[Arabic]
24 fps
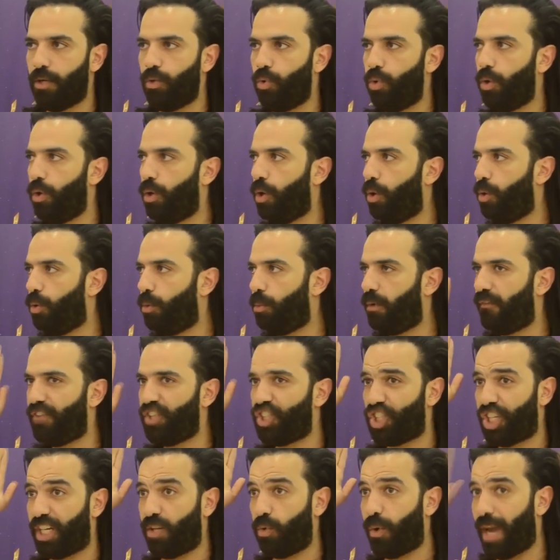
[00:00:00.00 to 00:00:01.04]
او لو ما
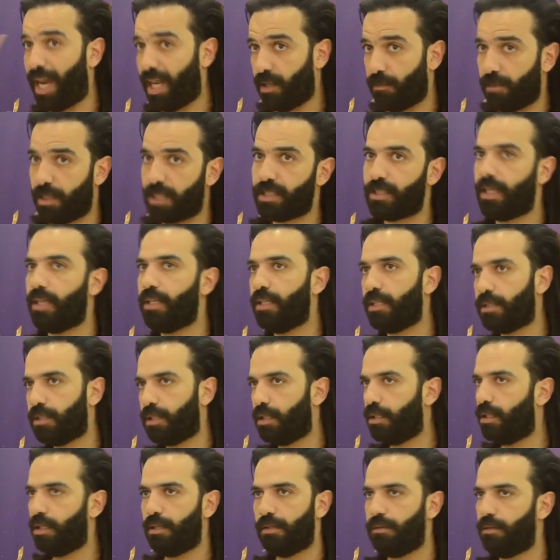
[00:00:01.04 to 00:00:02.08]
فيش غير واحد بس هتزهق
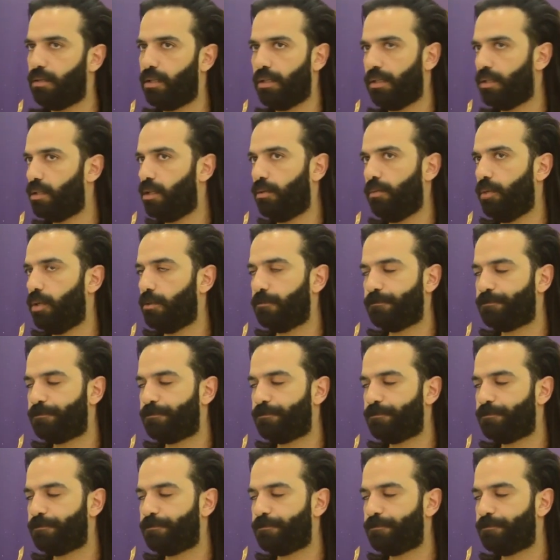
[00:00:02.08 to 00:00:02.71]
لا لا طبعا